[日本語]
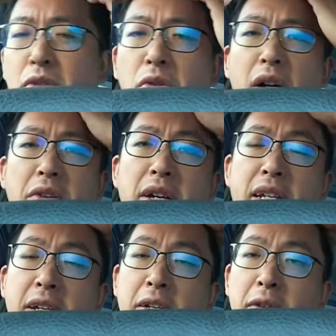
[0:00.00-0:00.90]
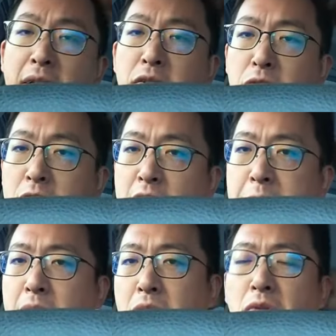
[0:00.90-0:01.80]
ちょっと他の駅はちょっと
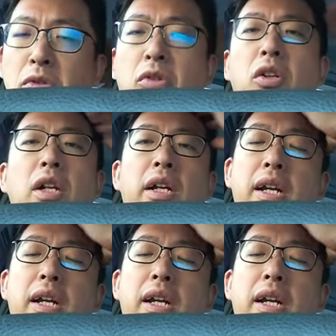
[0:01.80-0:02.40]
調べたところ、